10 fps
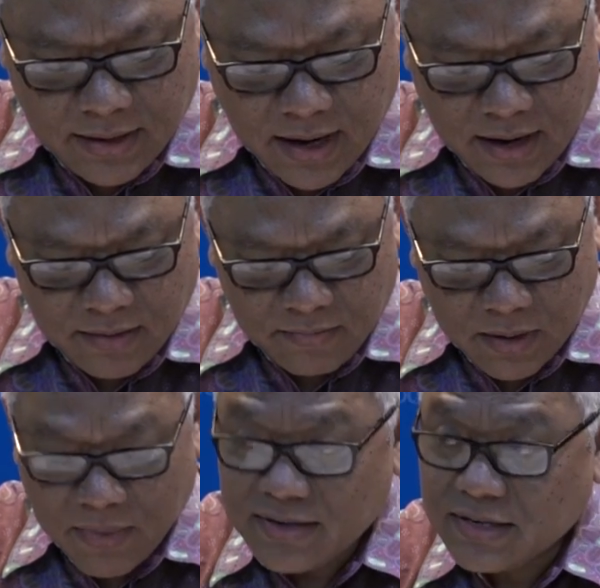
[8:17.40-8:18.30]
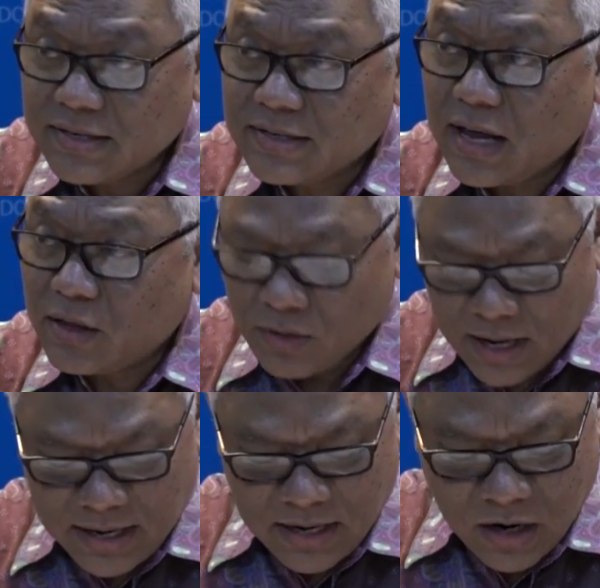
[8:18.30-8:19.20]
yang berbasis
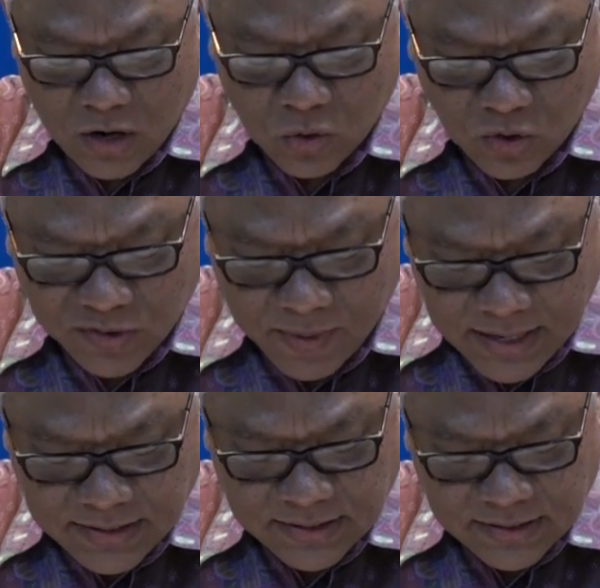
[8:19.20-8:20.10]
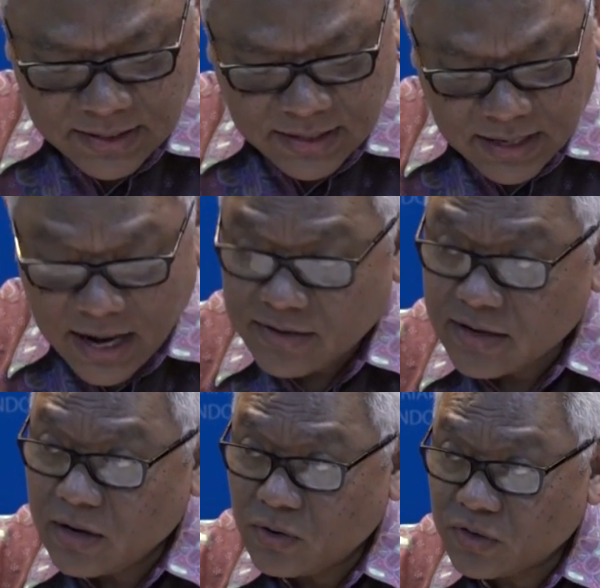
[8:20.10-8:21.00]
aturan rules based
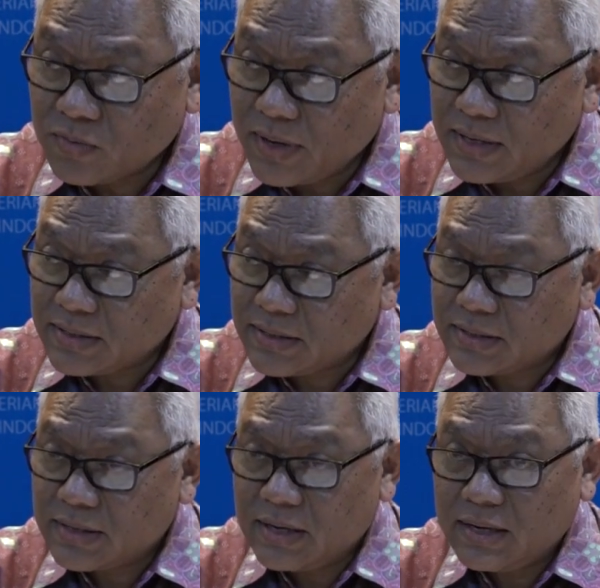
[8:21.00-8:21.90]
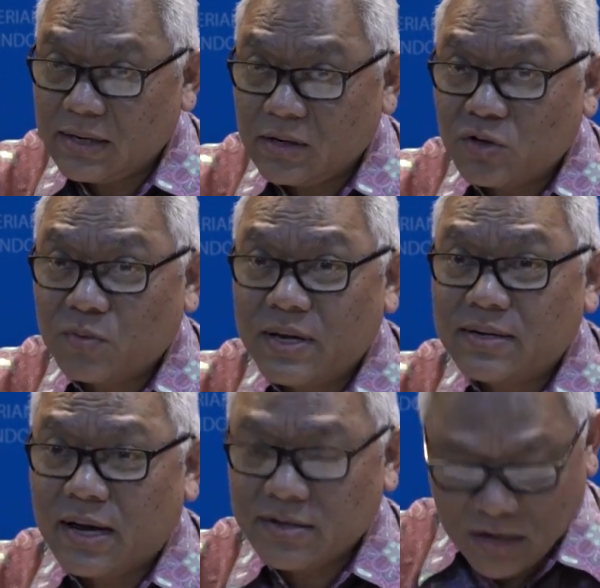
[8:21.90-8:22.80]
ASEAN rules based uh, rules
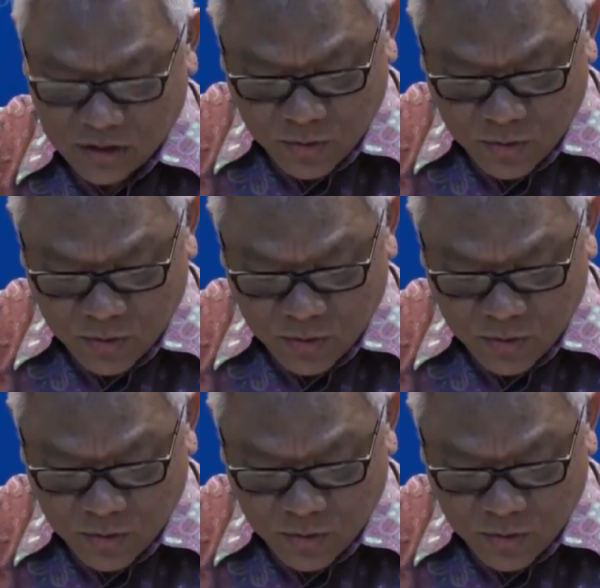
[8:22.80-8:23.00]
based ASEAN